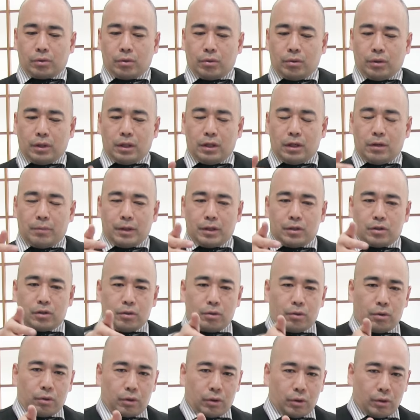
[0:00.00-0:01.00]
そこでやっぱり
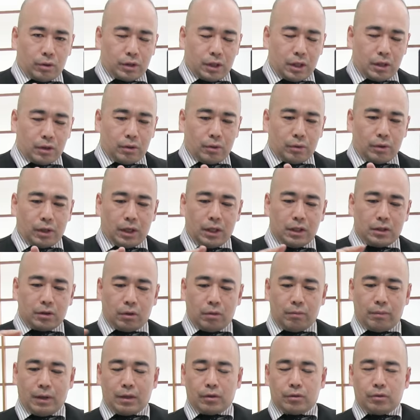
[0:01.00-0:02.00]
中国共産党なりそ
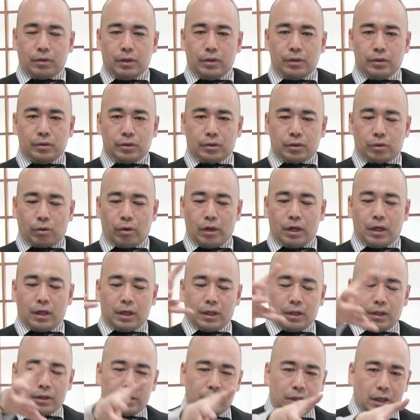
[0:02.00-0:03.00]
のバックにいるソ連
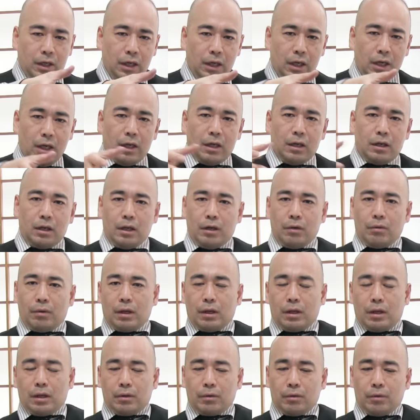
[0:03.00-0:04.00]
がですね、
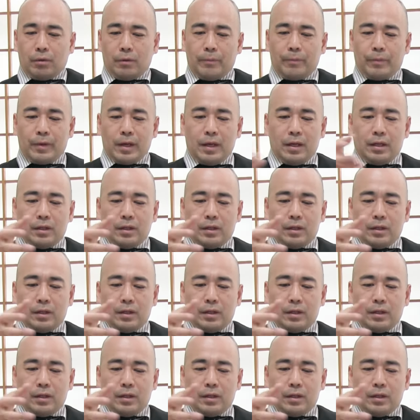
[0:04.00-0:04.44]
えー、あの、